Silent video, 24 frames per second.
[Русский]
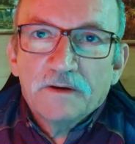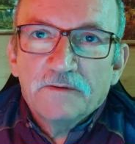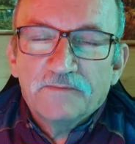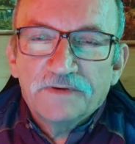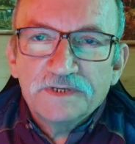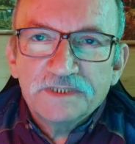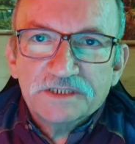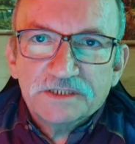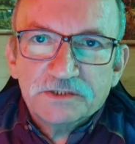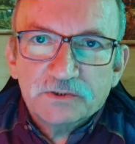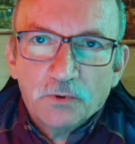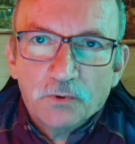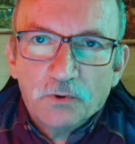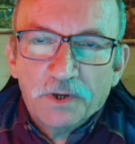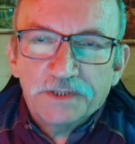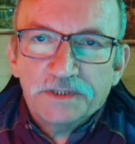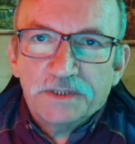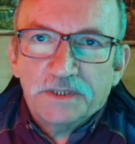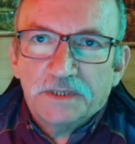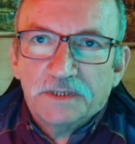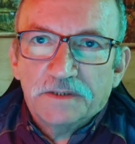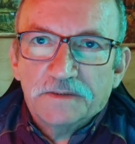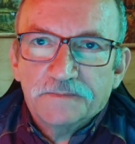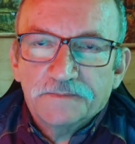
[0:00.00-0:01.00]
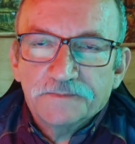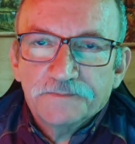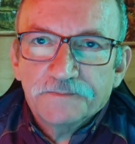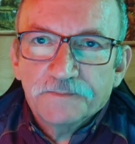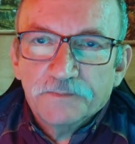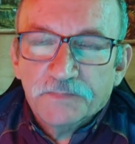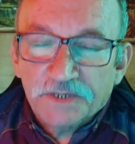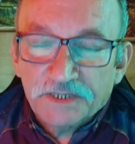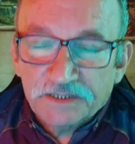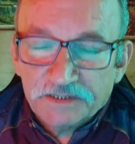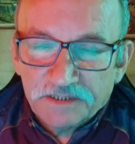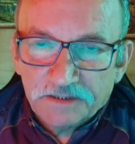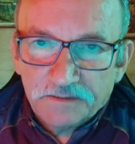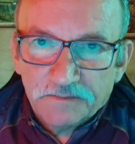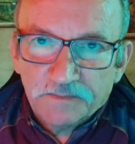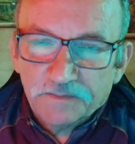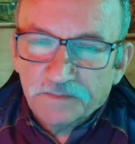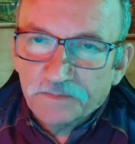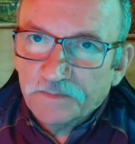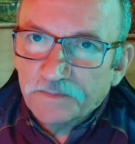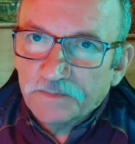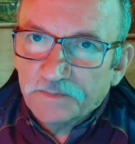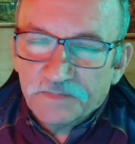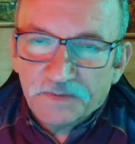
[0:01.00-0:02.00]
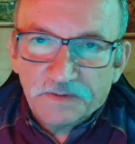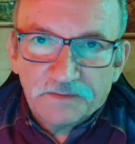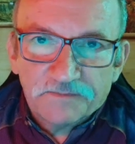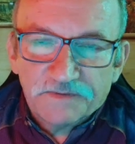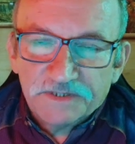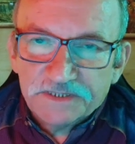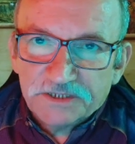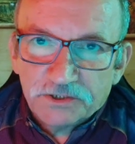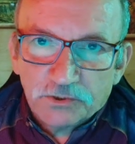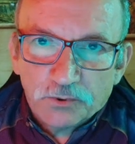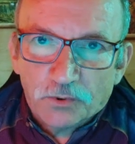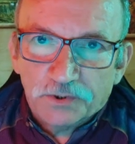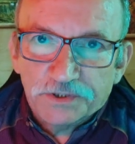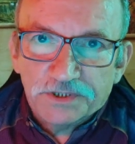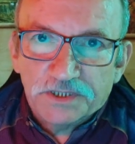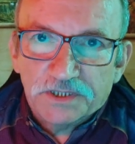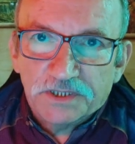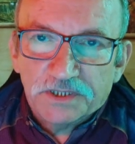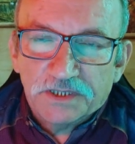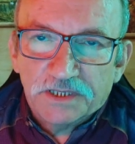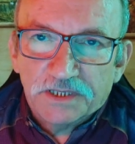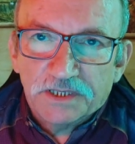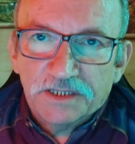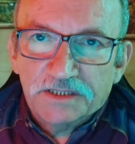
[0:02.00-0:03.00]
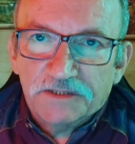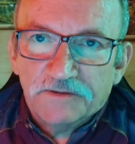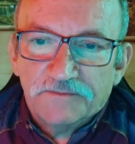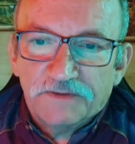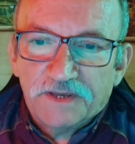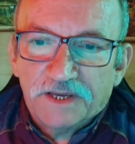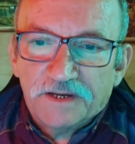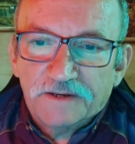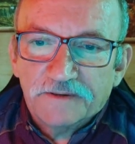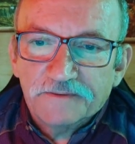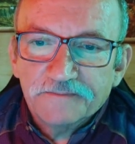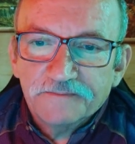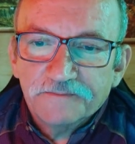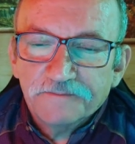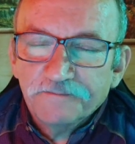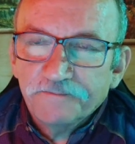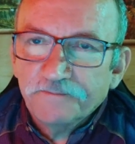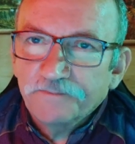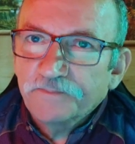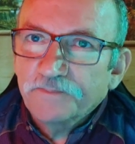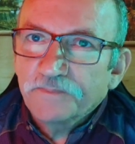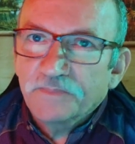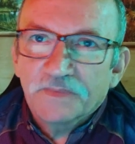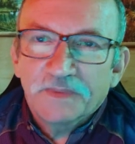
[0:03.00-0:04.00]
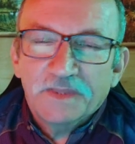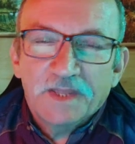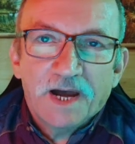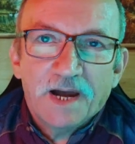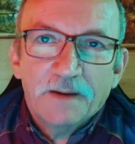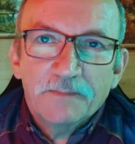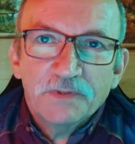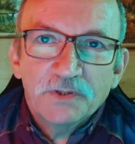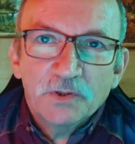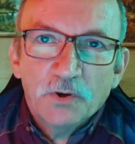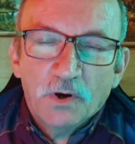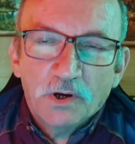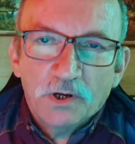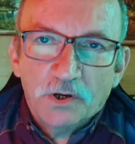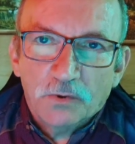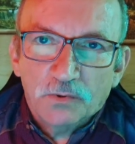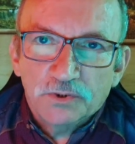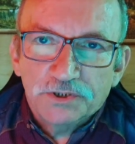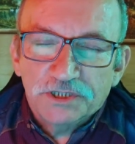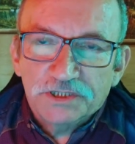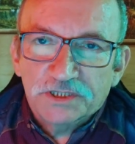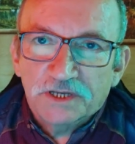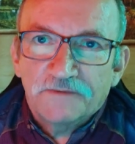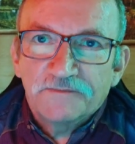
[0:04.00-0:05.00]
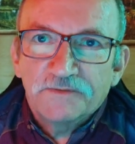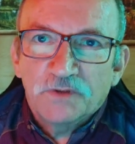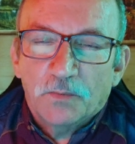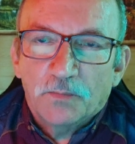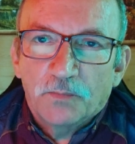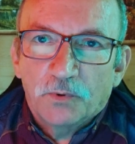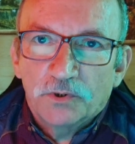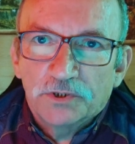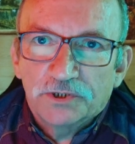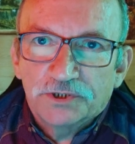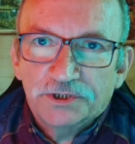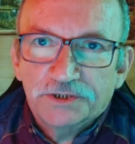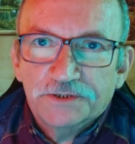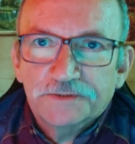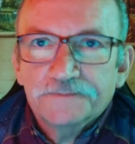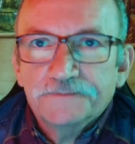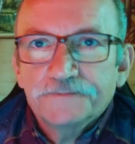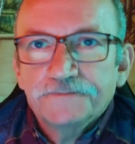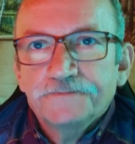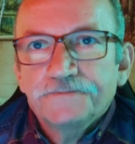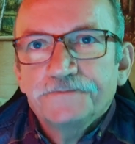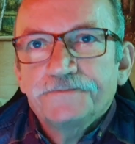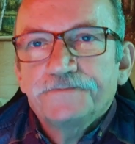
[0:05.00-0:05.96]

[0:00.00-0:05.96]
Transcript: В Эстонии, в Эстонии и Литве намного уже давно больше.